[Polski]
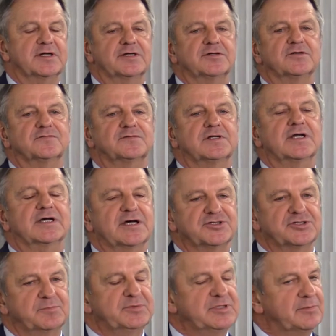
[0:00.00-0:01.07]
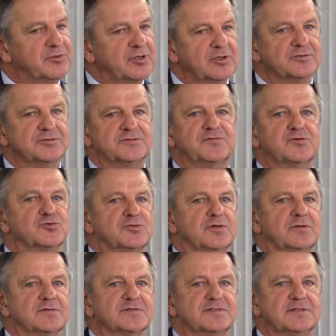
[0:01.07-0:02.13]
krajowi, lekarze, epidemiolodzy,
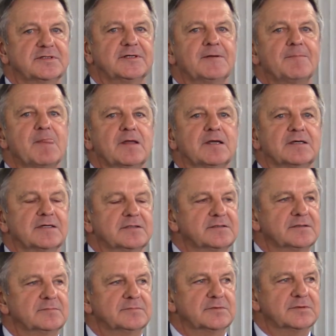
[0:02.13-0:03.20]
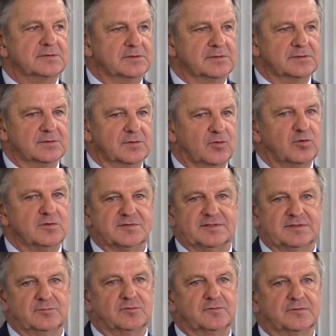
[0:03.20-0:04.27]
wirusolodzy, jednym
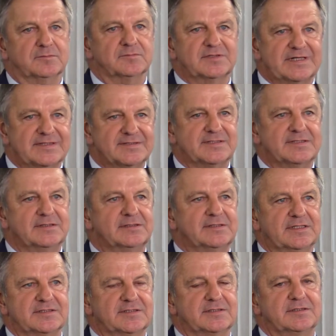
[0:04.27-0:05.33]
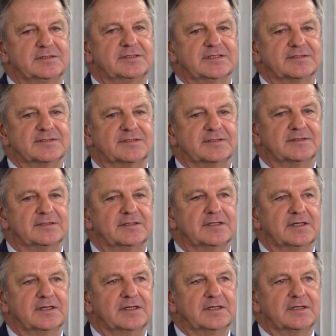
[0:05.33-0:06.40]
głosem mówią testy, testy i testy.
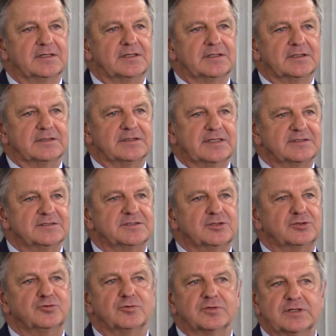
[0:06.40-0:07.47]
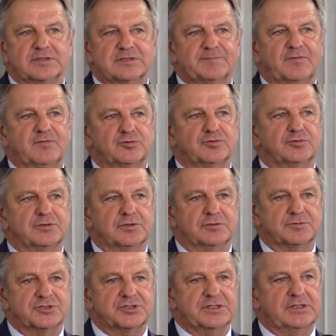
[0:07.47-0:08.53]
Testy, które
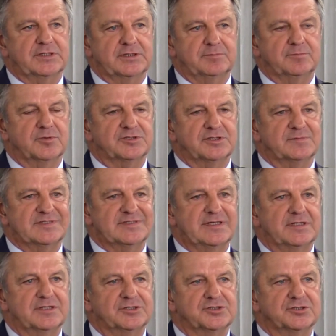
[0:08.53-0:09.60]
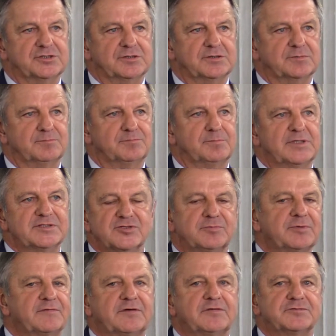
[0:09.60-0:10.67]
spowodują, że możemy znaleźć
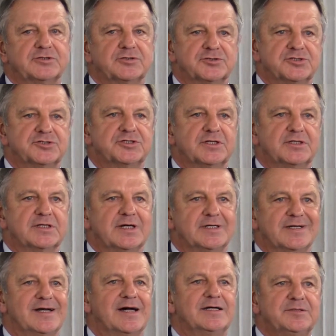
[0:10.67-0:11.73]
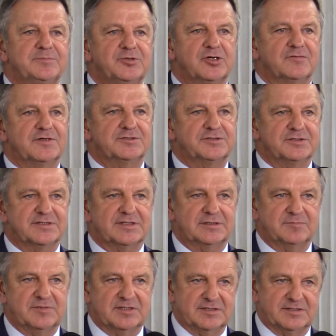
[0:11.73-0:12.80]
bezobjawowych nosicieli, ale eliminować ich,
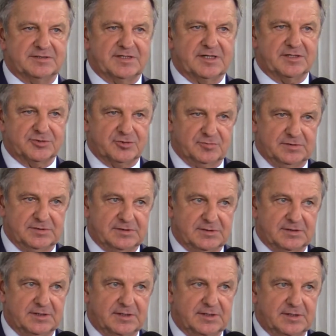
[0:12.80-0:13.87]
zanim nie zarażą innych.